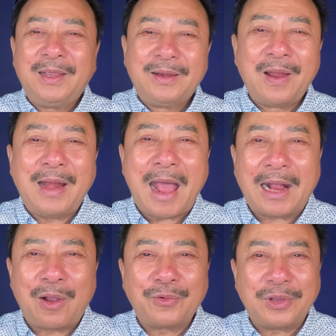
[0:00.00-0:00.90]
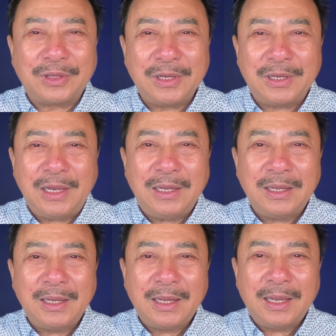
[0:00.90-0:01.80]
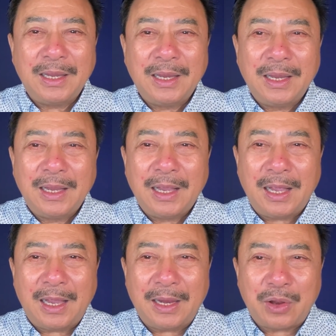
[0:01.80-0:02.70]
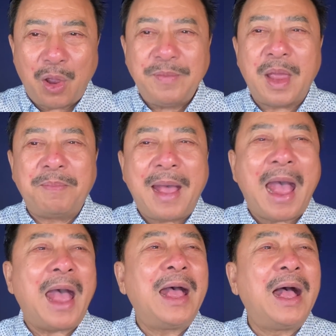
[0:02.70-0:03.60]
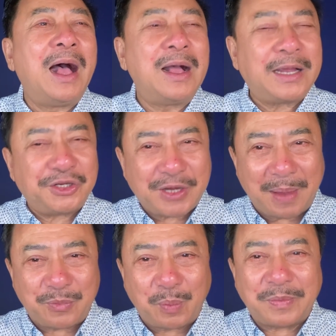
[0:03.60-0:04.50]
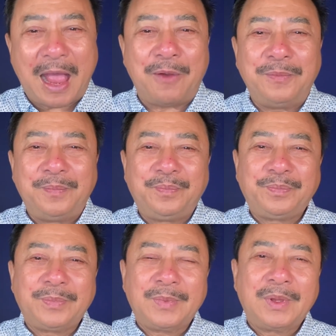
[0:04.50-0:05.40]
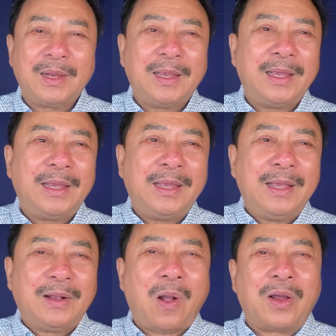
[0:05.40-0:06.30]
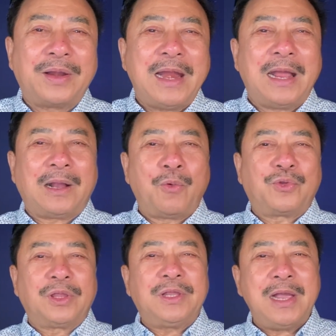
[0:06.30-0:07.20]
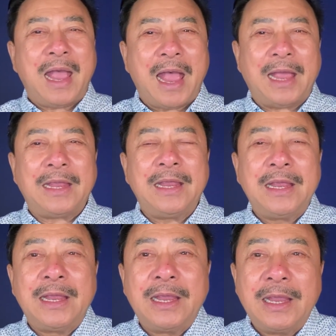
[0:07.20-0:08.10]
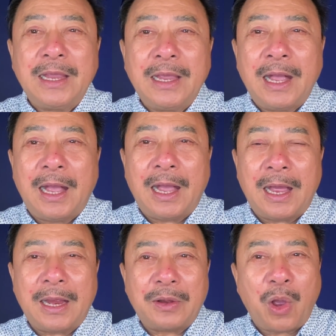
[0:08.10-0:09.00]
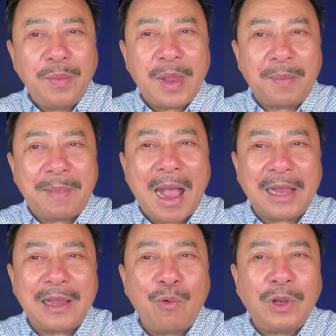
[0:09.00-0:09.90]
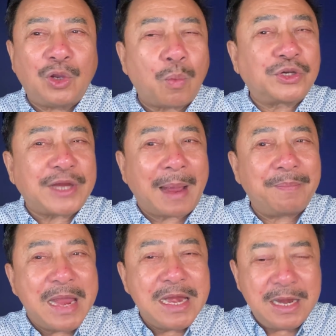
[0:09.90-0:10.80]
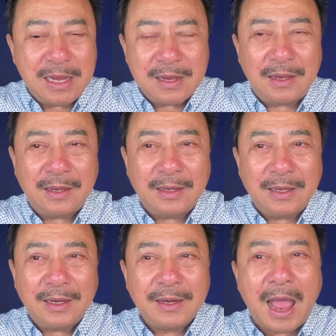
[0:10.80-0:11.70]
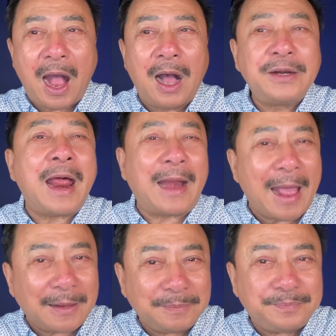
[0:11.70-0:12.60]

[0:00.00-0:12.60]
Đó là câu chuyện thứ nhất nói về ma ở khách sạn Vũng Tàu. Còn đây là câu chuyện thứ hai nói về ma giấu cái cục sạc pin ở Đà Lạt.